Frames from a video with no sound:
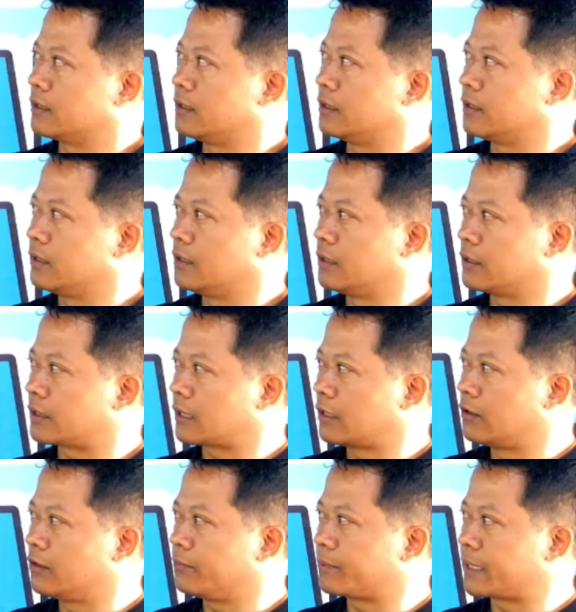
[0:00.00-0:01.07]
uh,
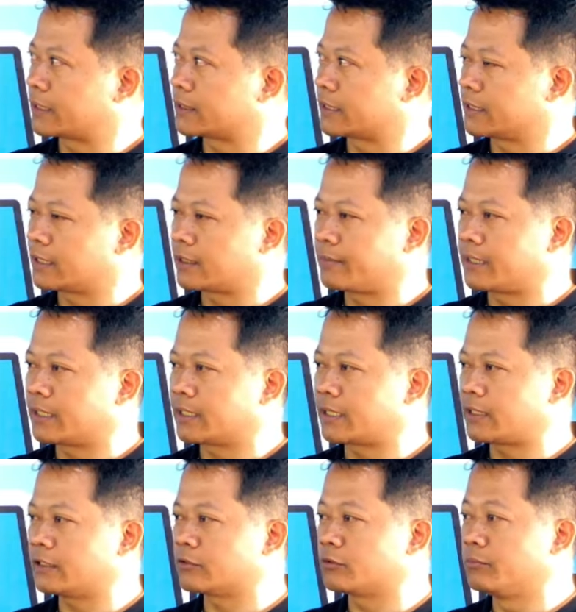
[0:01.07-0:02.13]
kalau prakteknya kemarin
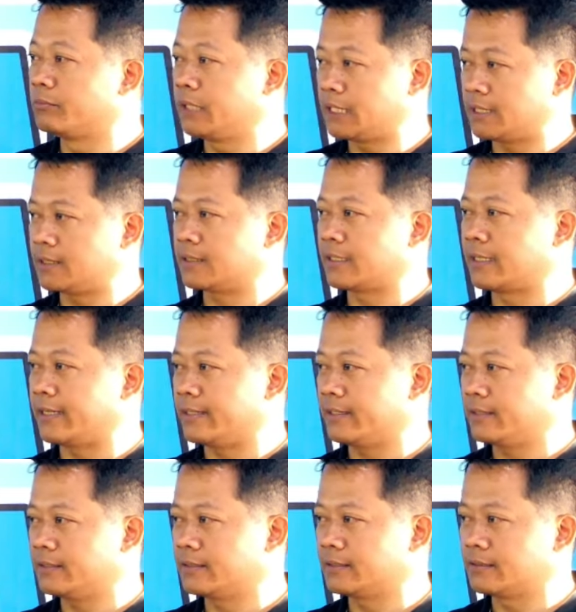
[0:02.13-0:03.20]
kan itu mix ya,
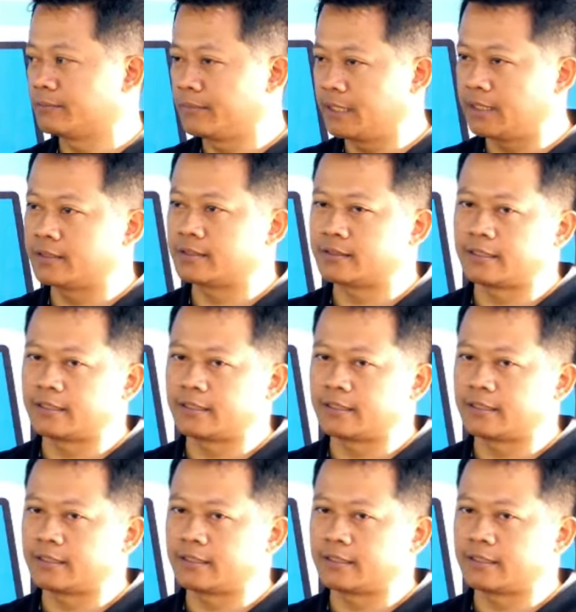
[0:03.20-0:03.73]
mix.